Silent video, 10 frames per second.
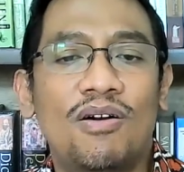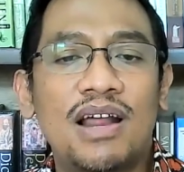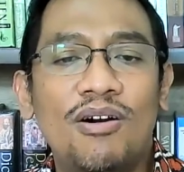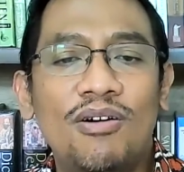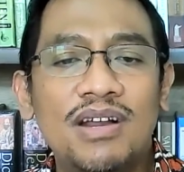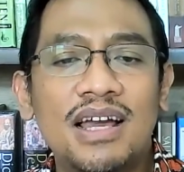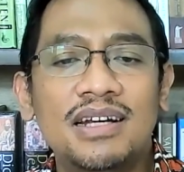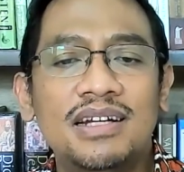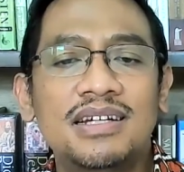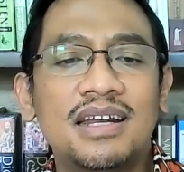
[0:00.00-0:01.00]

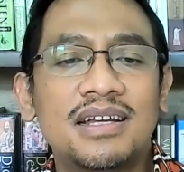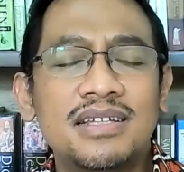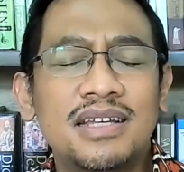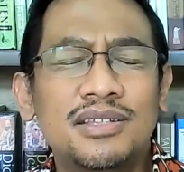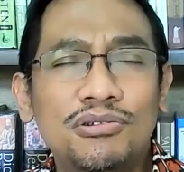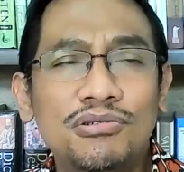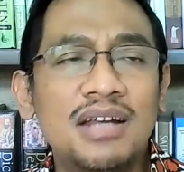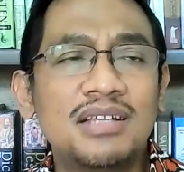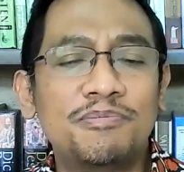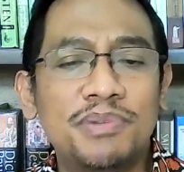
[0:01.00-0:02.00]
Orang-orang dengan
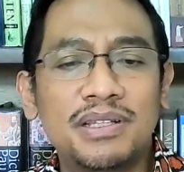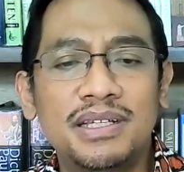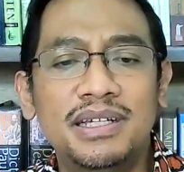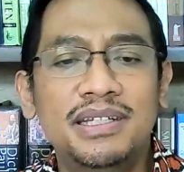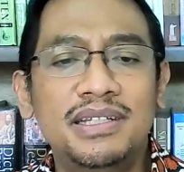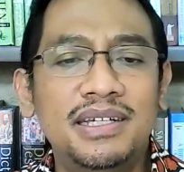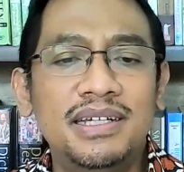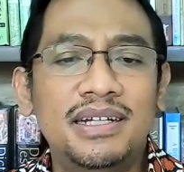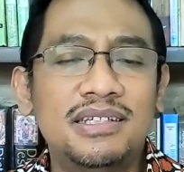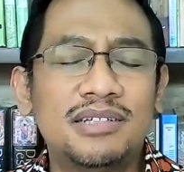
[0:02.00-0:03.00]
kecenderungan seperti
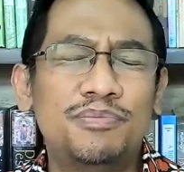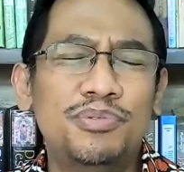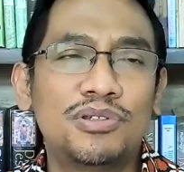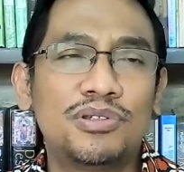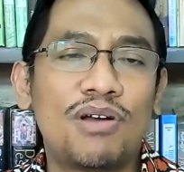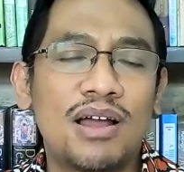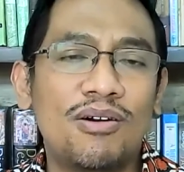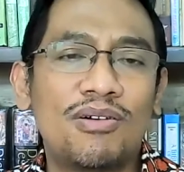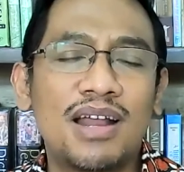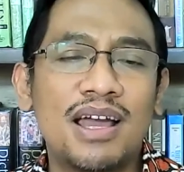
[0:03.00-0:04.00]
ini disebut
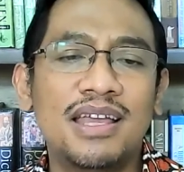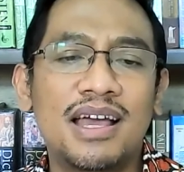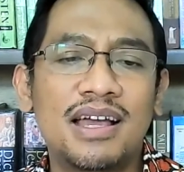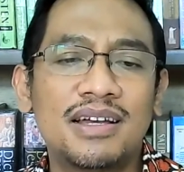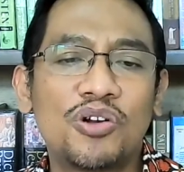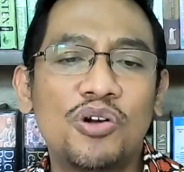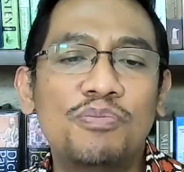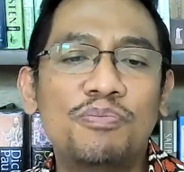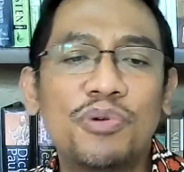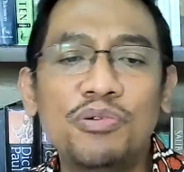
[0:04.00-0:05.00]
orang-orang yang
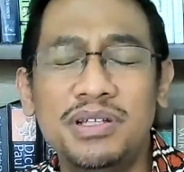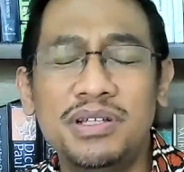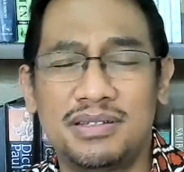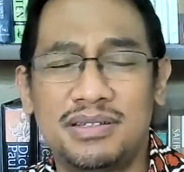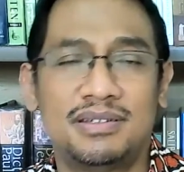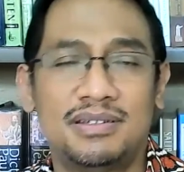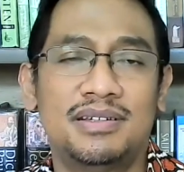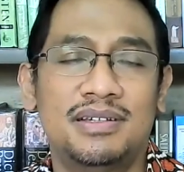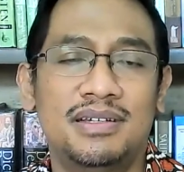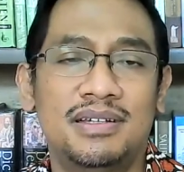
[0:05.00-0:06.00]
kompromis.
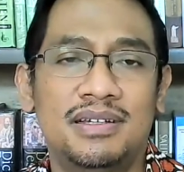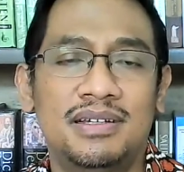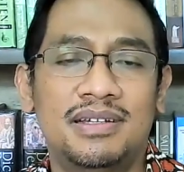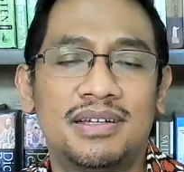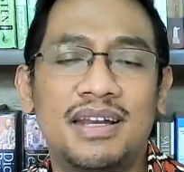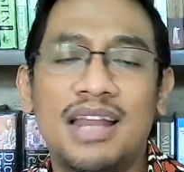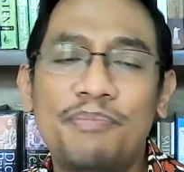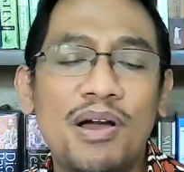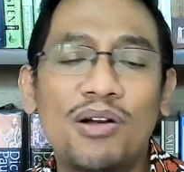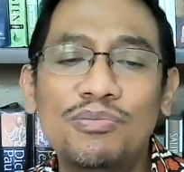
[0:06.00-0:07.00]

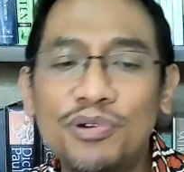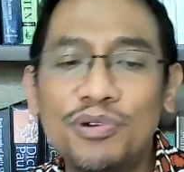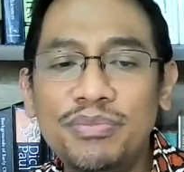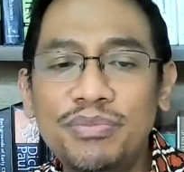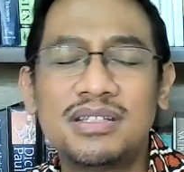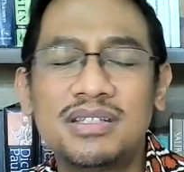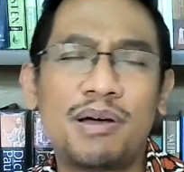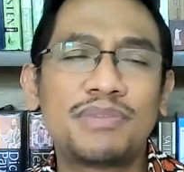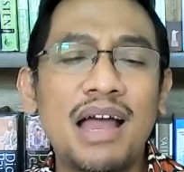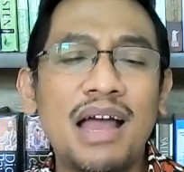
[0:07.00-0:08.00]
Kenapa kompromis?
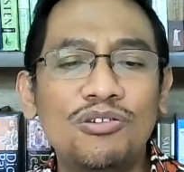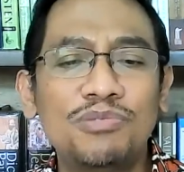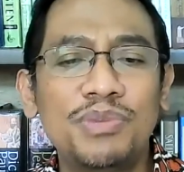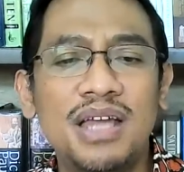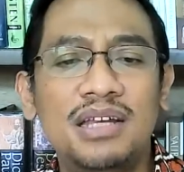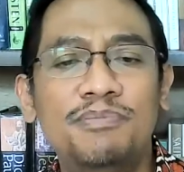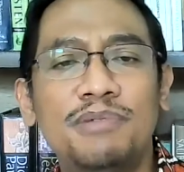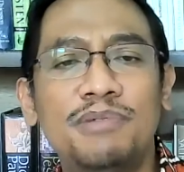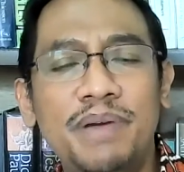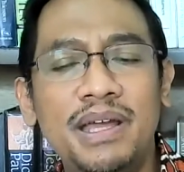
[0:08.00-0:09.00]
Sebab takut menjadi
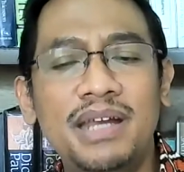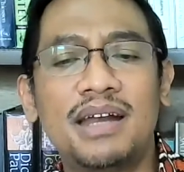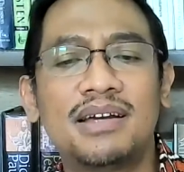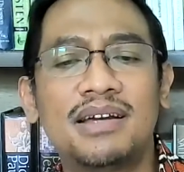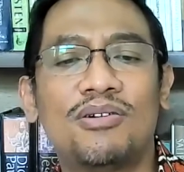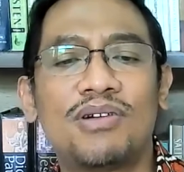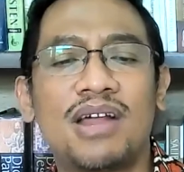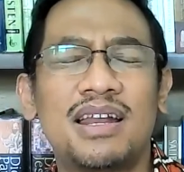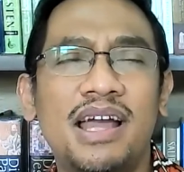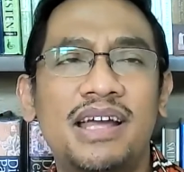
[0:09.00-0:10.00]
berbeda dengan
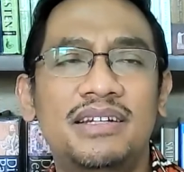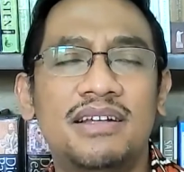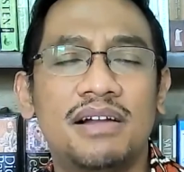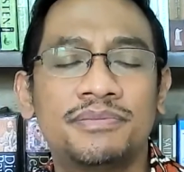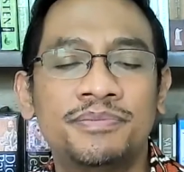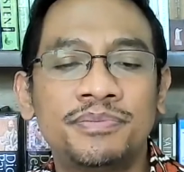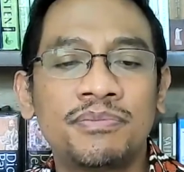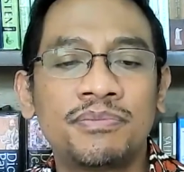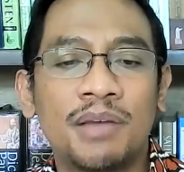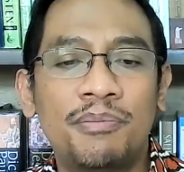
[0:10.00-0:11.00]
orang lain,
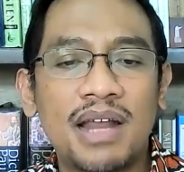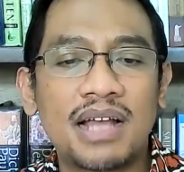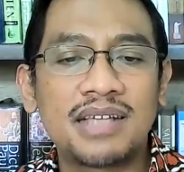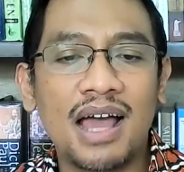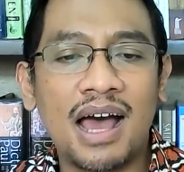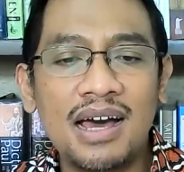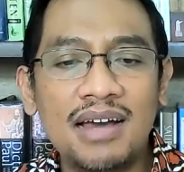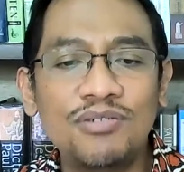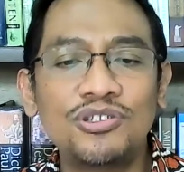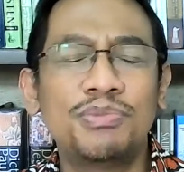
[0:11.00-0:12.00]
merasa
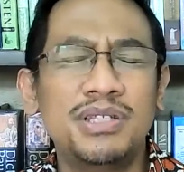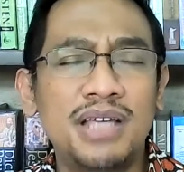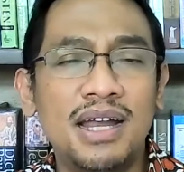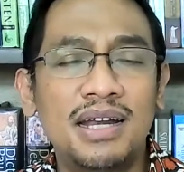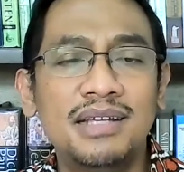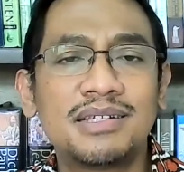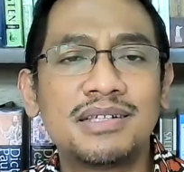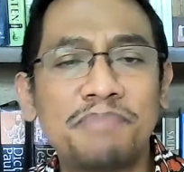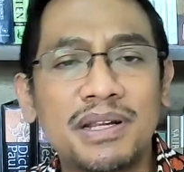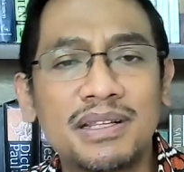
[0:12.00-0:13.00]
harus menjadi
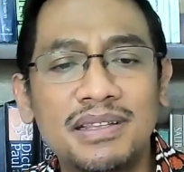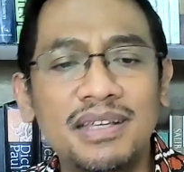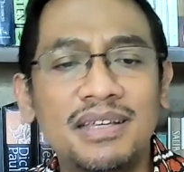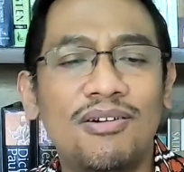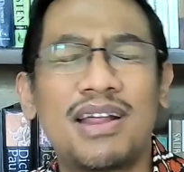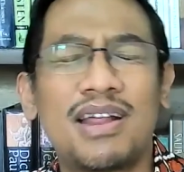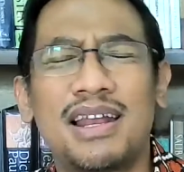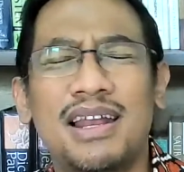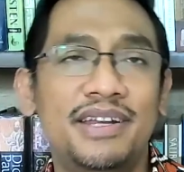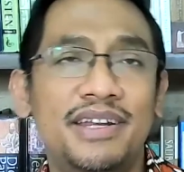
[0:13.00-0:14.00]
seperti
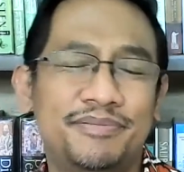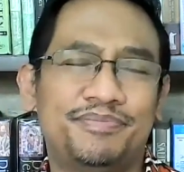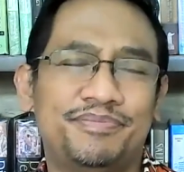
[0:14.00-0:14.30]
orang lain.